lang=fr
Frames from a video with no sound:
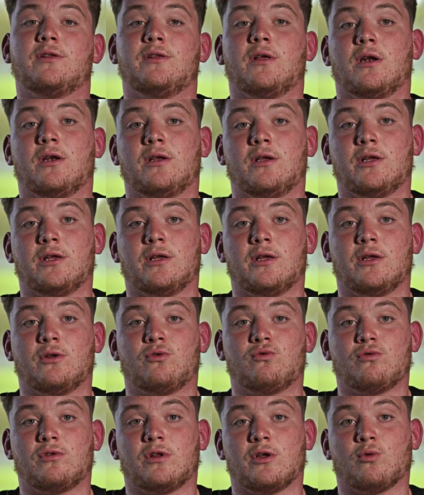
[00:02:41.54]
il y a
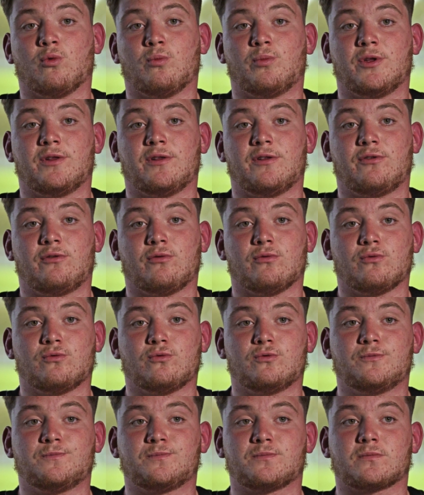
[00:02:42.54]
les, toutes les
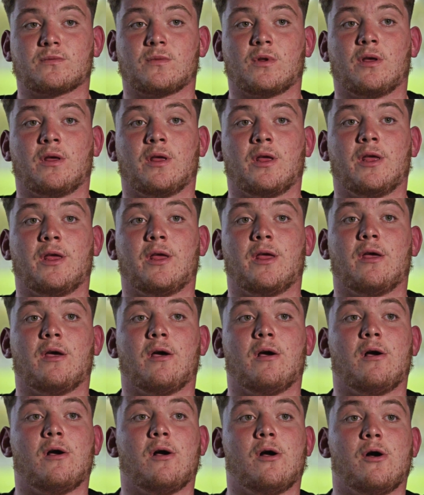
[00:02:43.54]
compétitions, et
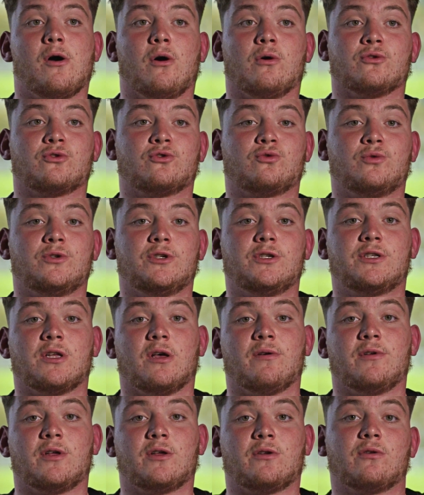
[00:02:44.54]
euh,
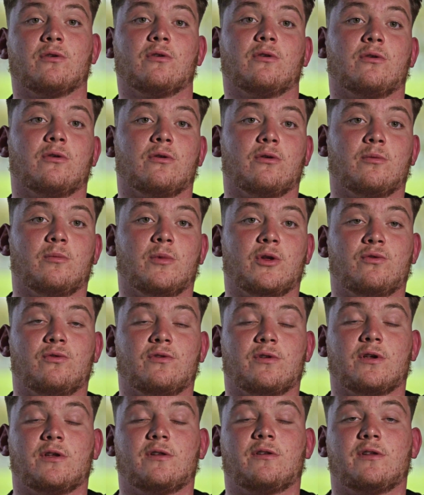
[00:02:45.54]
ensuite, avec euh, ma
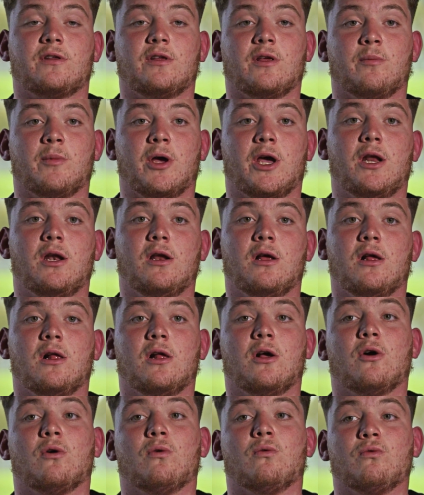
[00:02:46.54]
tutrice qui est Maëlle,
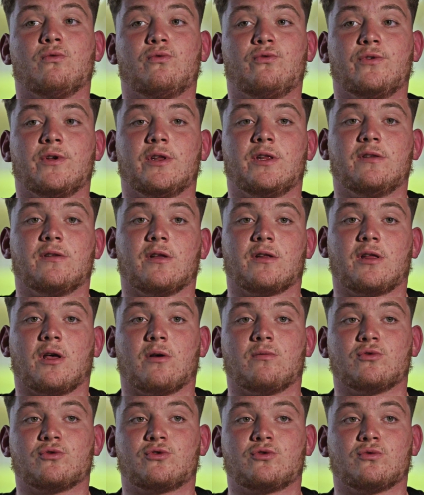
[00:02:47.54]
on fait des
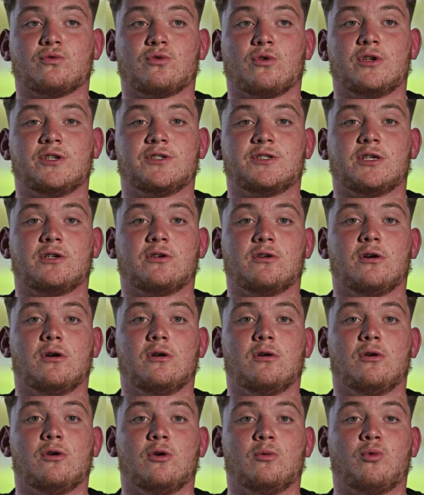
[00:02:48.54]
interventions dans les
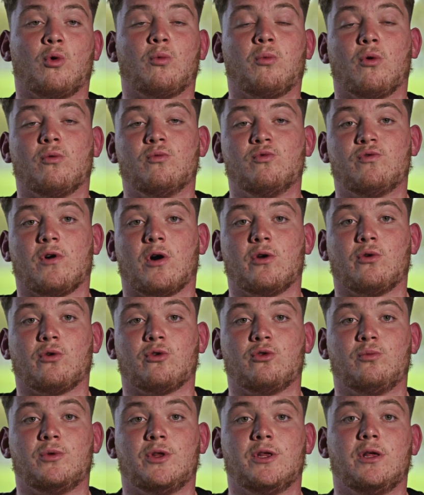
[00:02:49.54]
écoles euh, pour promouvoir le
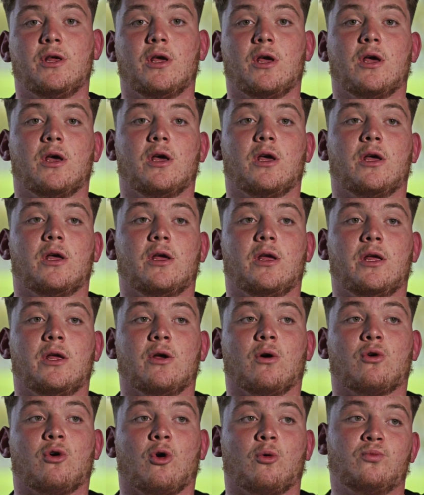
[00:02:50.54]
rugby.
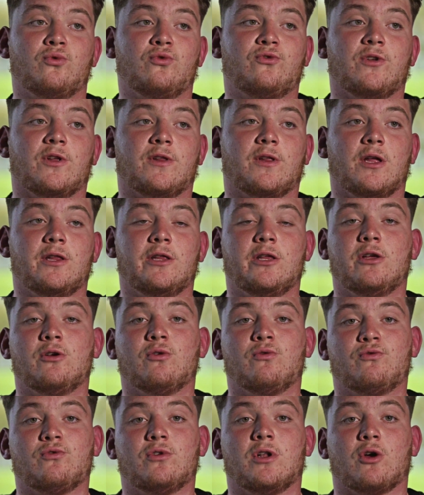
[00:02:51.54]
Et encore plus cette
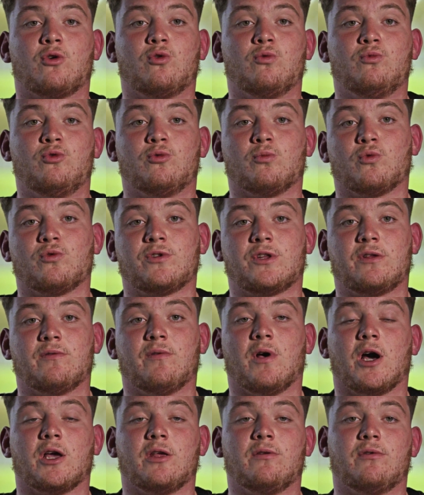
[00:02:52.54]
année, au vu de la Coupe du Monde
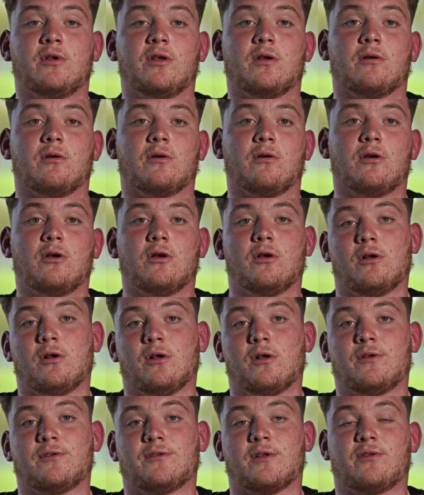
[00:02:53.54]
qui va arriver
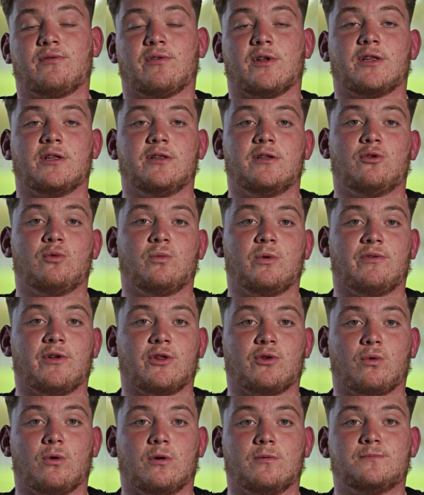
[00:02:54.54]
cette fin d'année
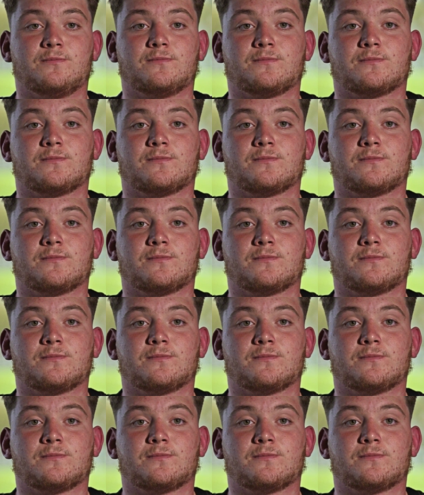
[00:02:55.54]
2023.